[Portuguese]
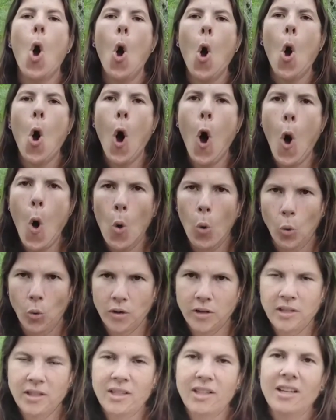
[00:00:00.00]
ou
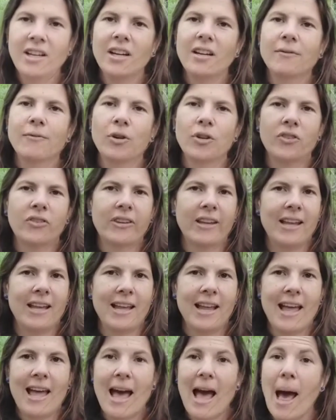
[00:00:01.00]
você
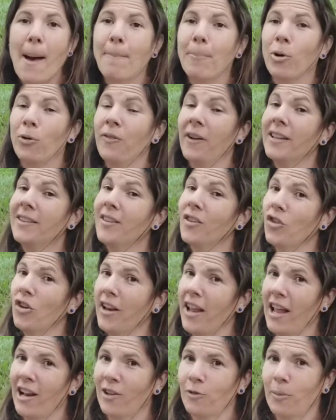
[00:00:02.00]
aproveita essas
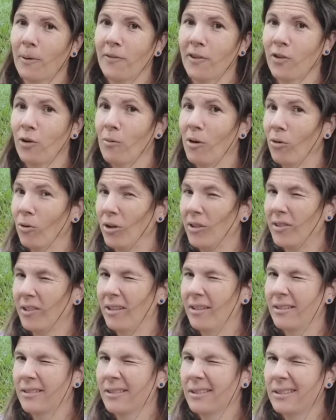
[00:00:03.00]
janelas para fazer alguma
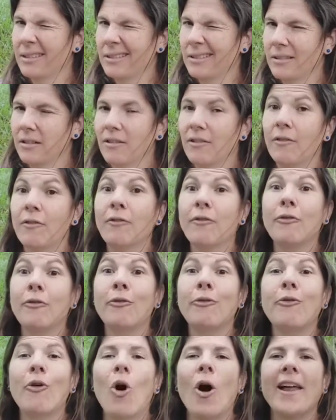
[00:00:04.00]
coisa
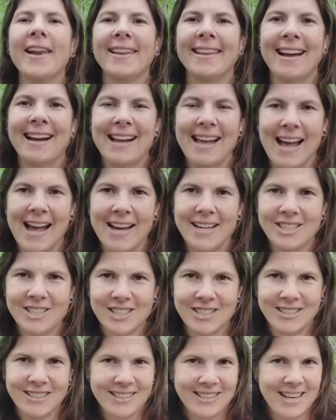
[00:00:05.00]
fora da
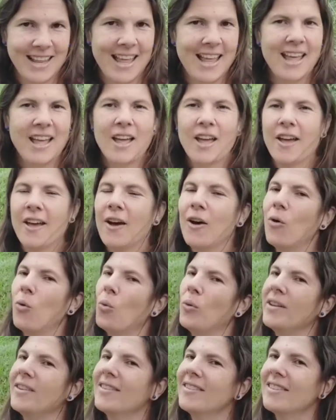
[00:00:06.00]
caixa, né?
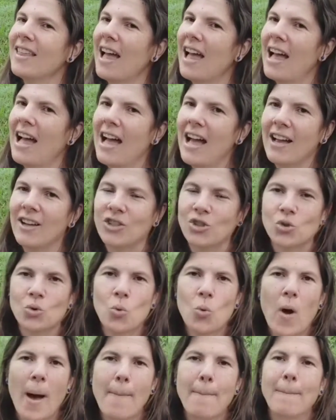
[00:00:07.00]
Um estágio,
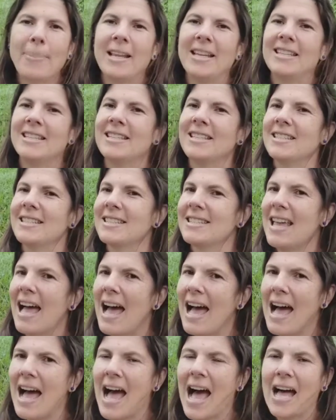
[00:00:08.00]
um
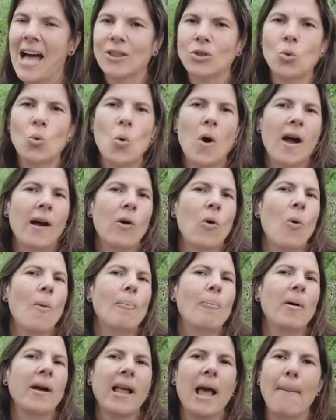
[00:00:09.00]
aprendizado, um
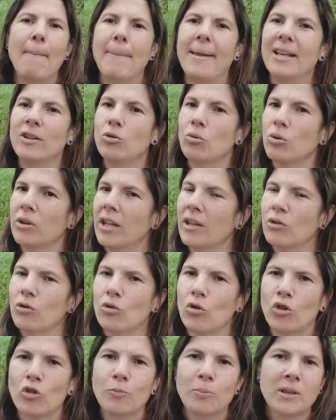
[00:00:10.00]
acompanhamento dentro
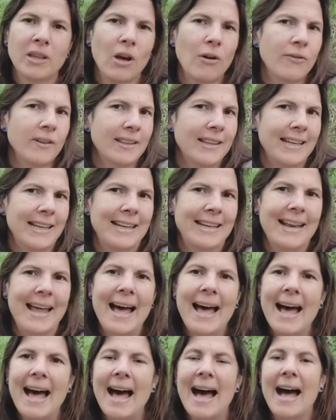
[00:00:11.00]
do hospital
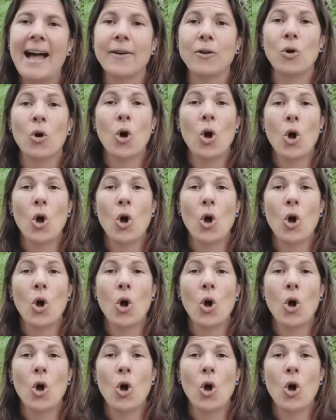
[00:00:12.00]
veterinário,